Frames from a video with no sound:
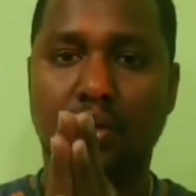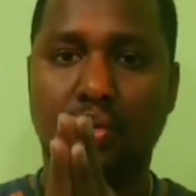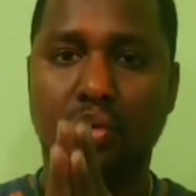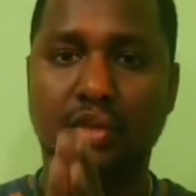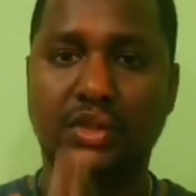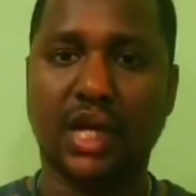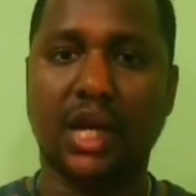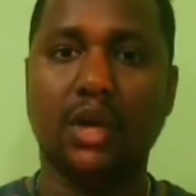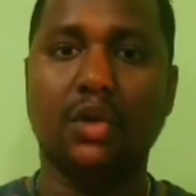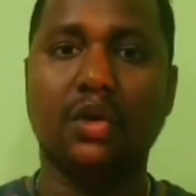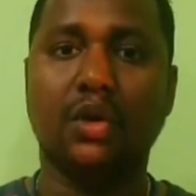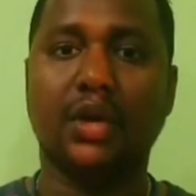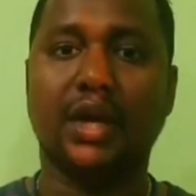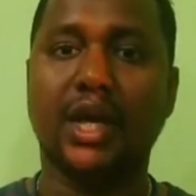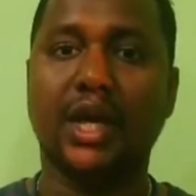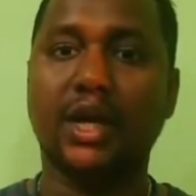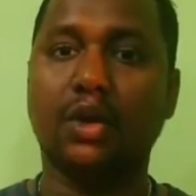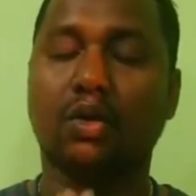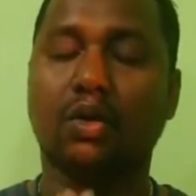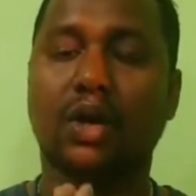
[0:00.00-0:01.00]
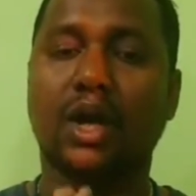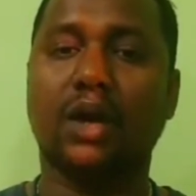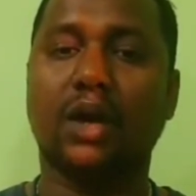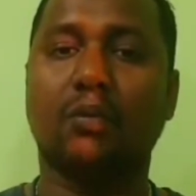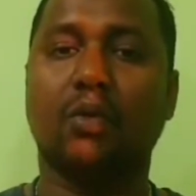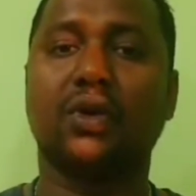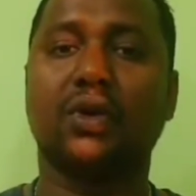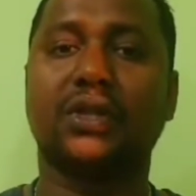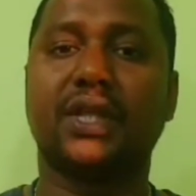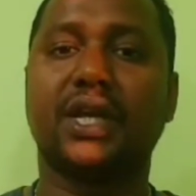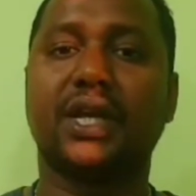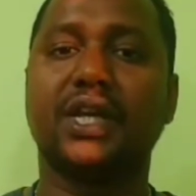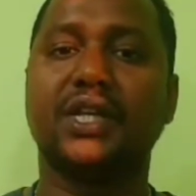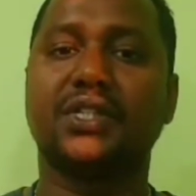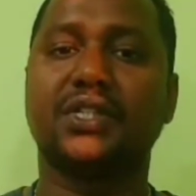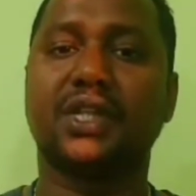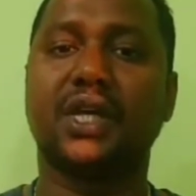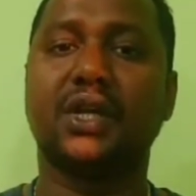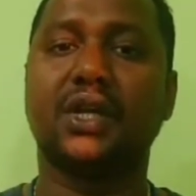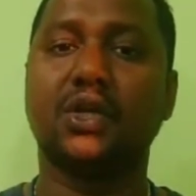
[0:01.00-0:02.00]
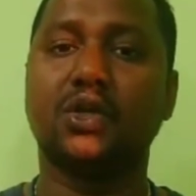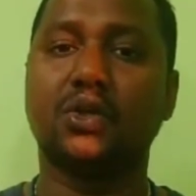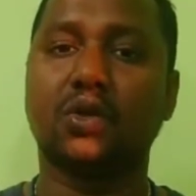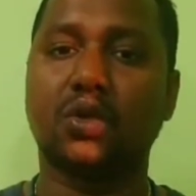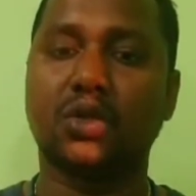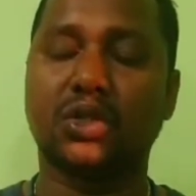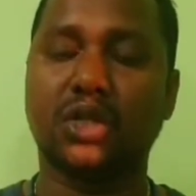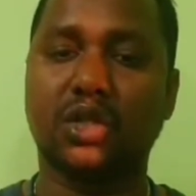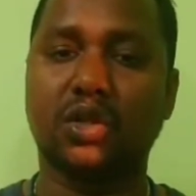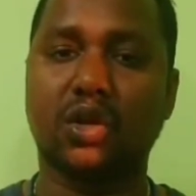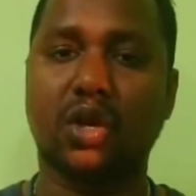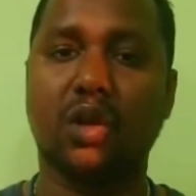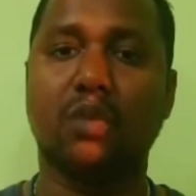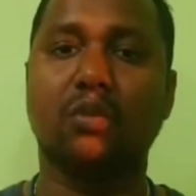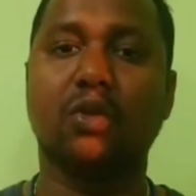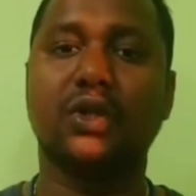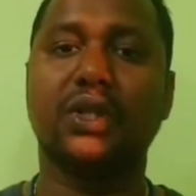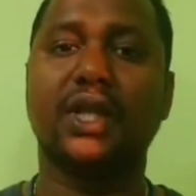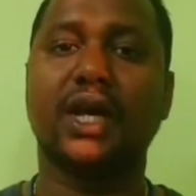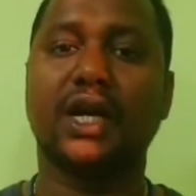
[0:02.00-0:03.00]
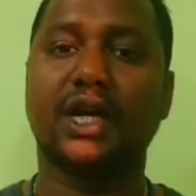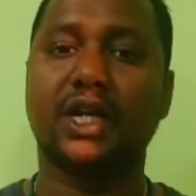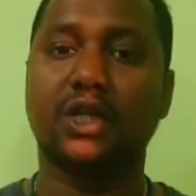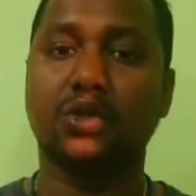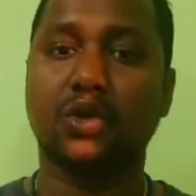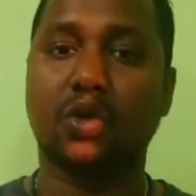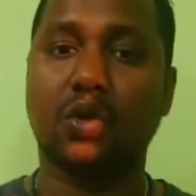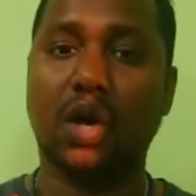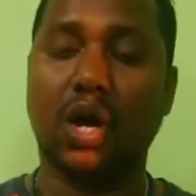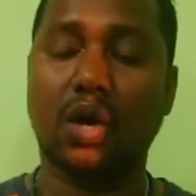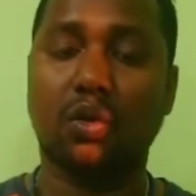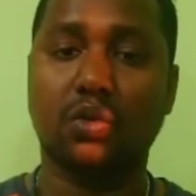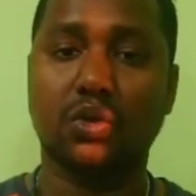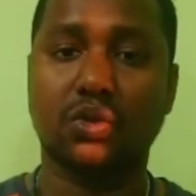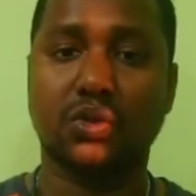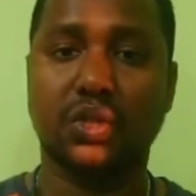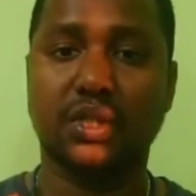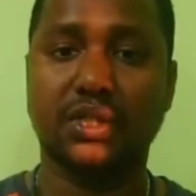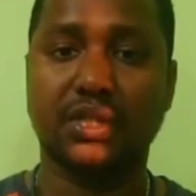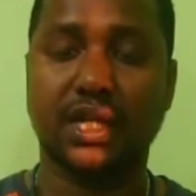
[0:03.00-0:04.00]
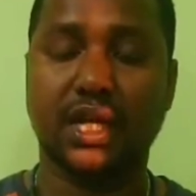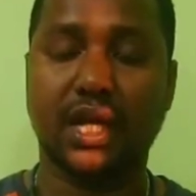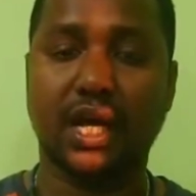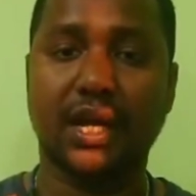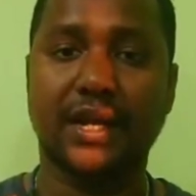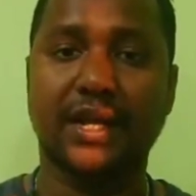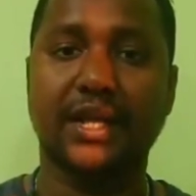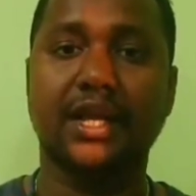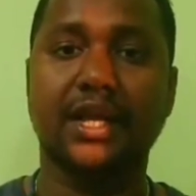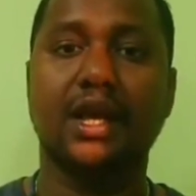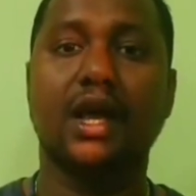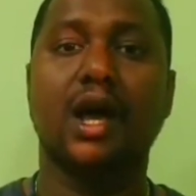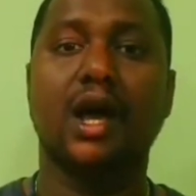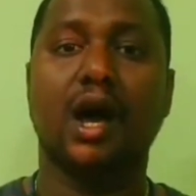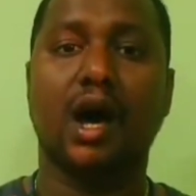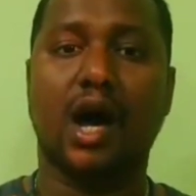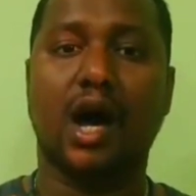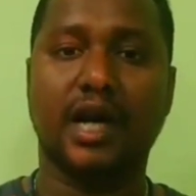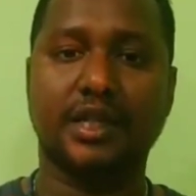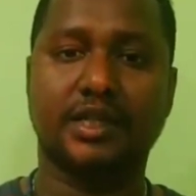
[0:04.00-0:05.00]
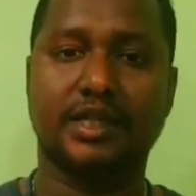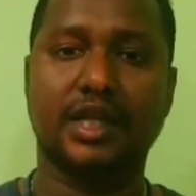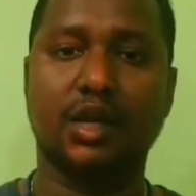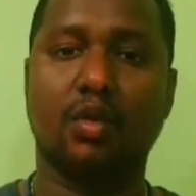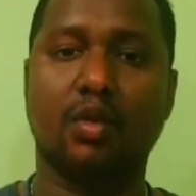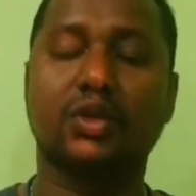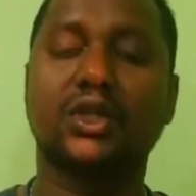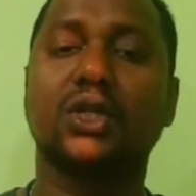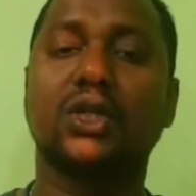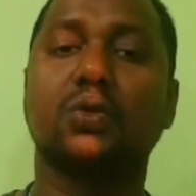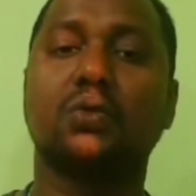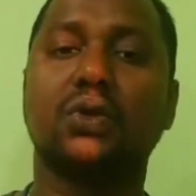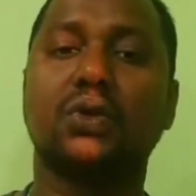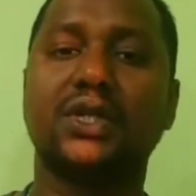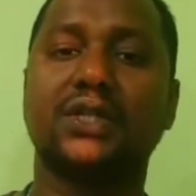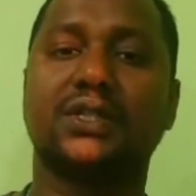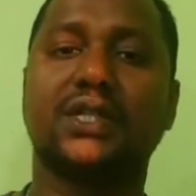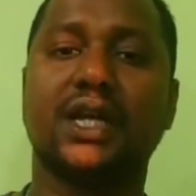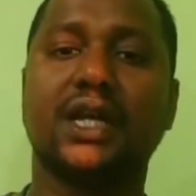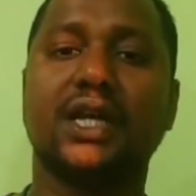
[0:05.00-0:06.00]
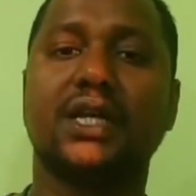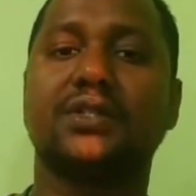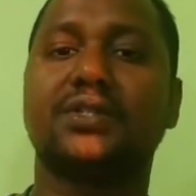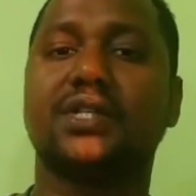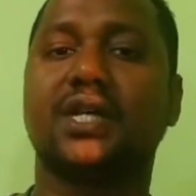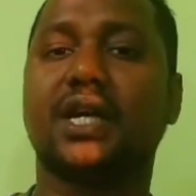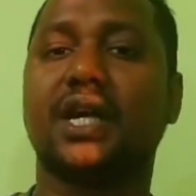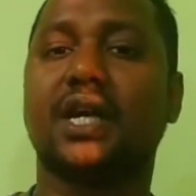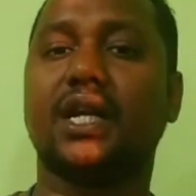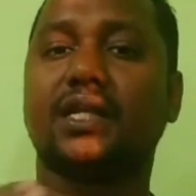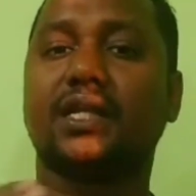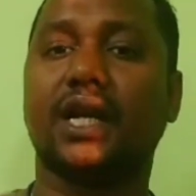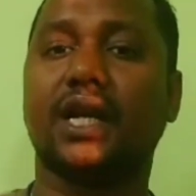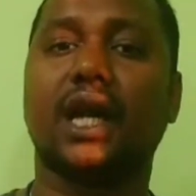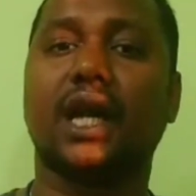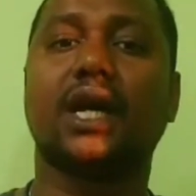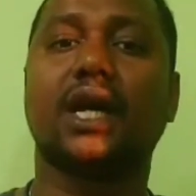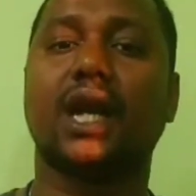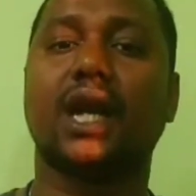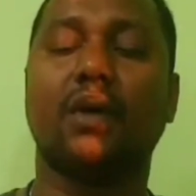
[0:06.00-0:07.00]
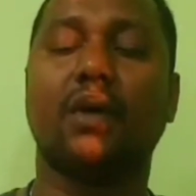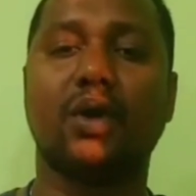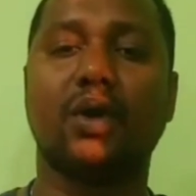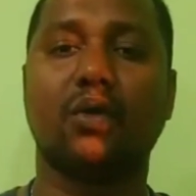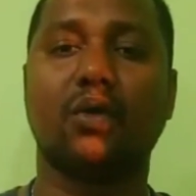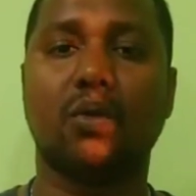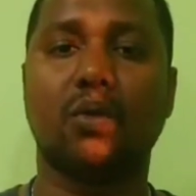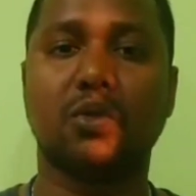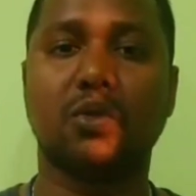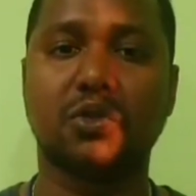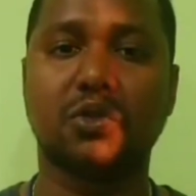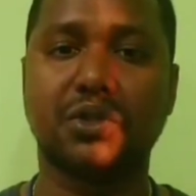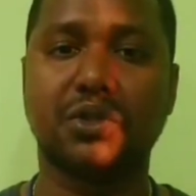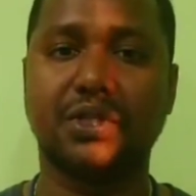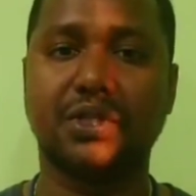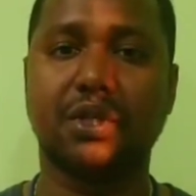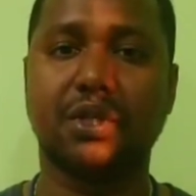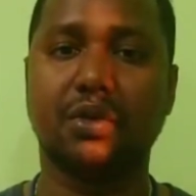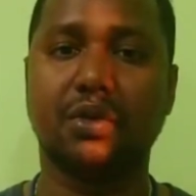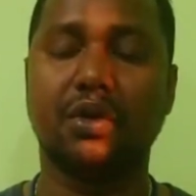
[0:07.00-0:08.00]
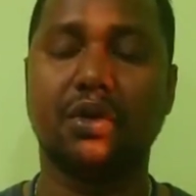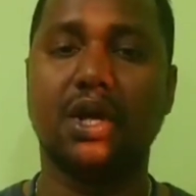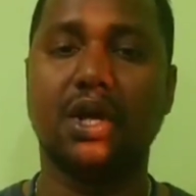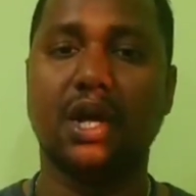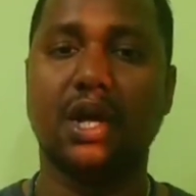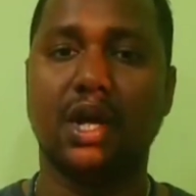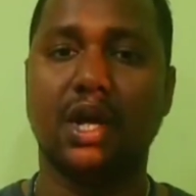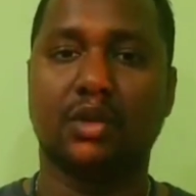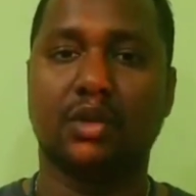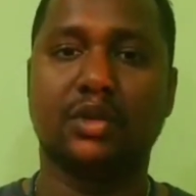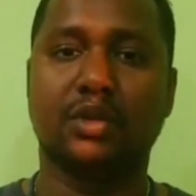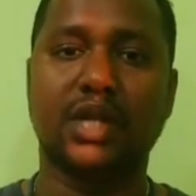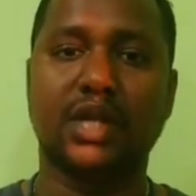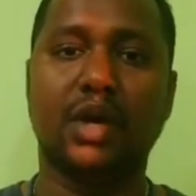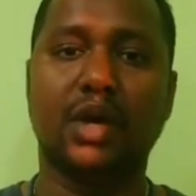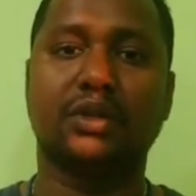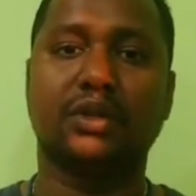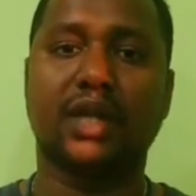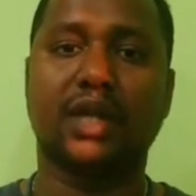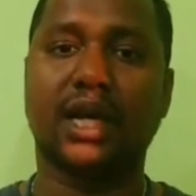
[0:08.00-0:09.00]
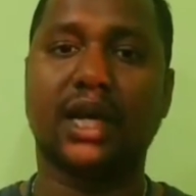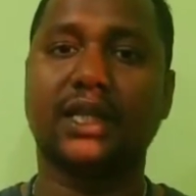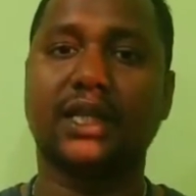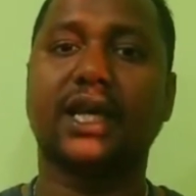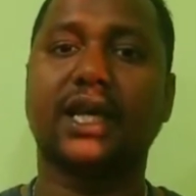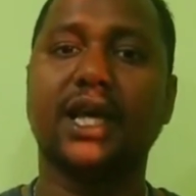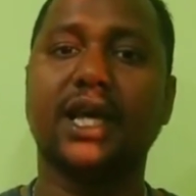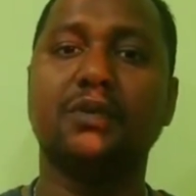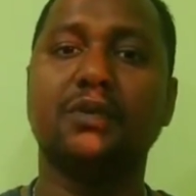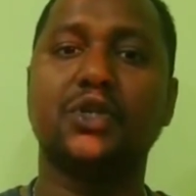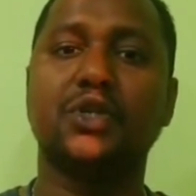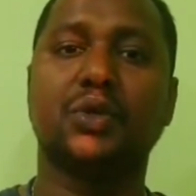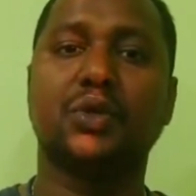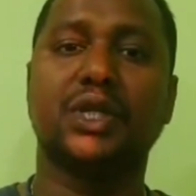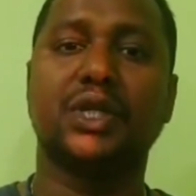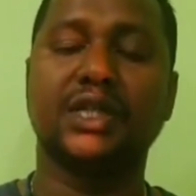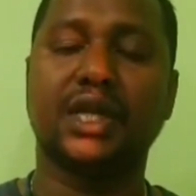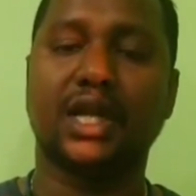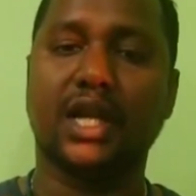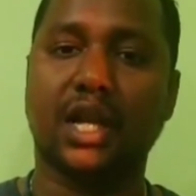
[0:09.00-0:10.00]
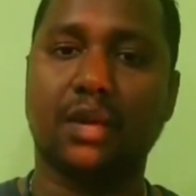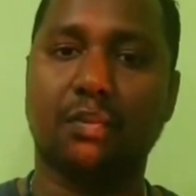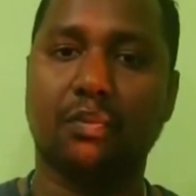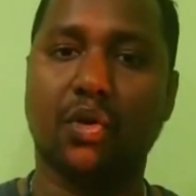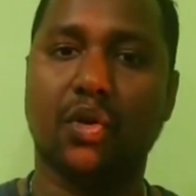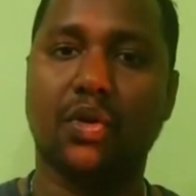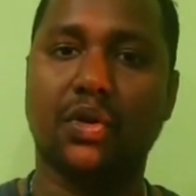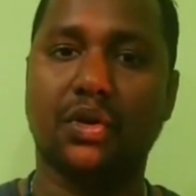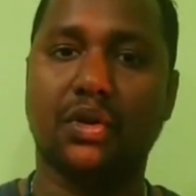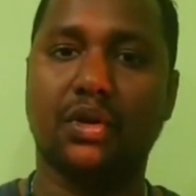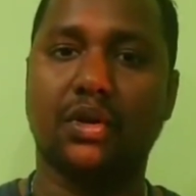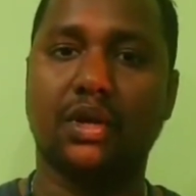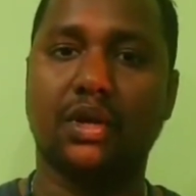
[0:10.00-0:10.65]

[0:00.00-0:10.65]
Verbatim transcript: তো যাই হোক এই ঘটনার পর থেকে স্থানীয় জনসাধারণের মধ্যে একটি জন আক্রোশের চেহারা নেই আজকে অর্থাৎ উনিশ তারিখ সেখানে থানা ঘেরাওয়ের কর্মসূচি ছিল তো যাই হোক থানা থেকে এই বিষয়টি জানার পর